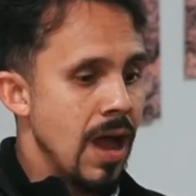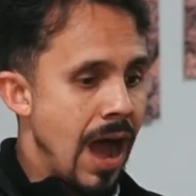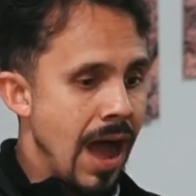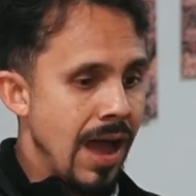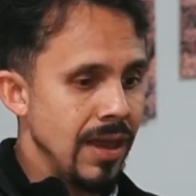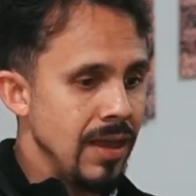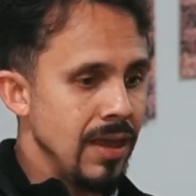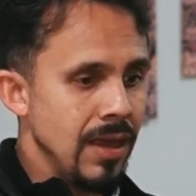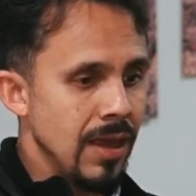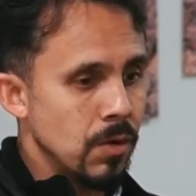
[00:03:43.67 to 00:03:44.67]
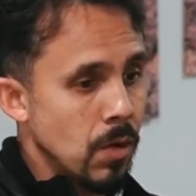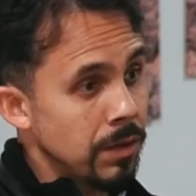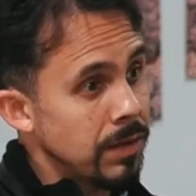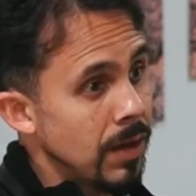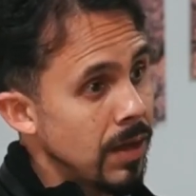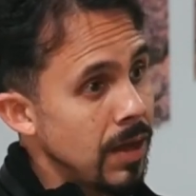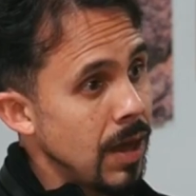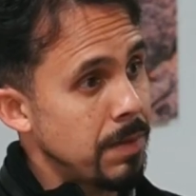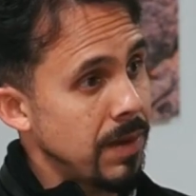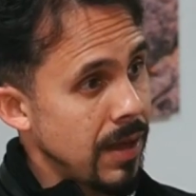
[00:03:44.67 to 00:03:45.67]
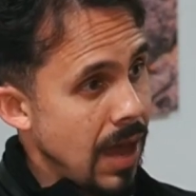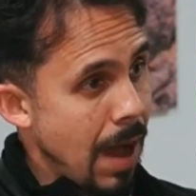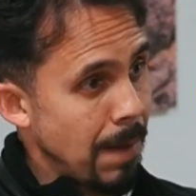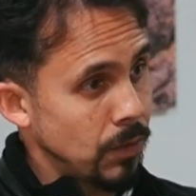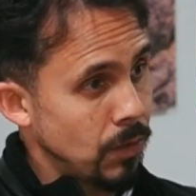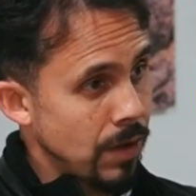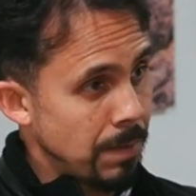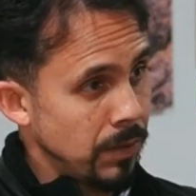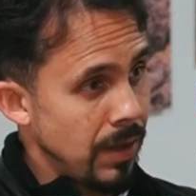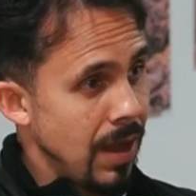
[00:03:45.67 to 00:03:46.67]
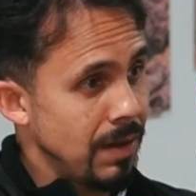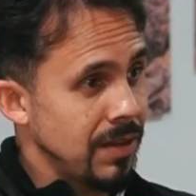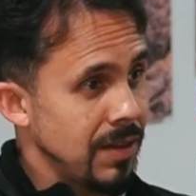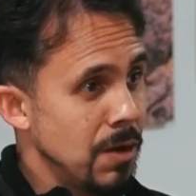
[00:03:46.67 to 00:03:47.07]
Aí eu consegui aprender rápido o japonês e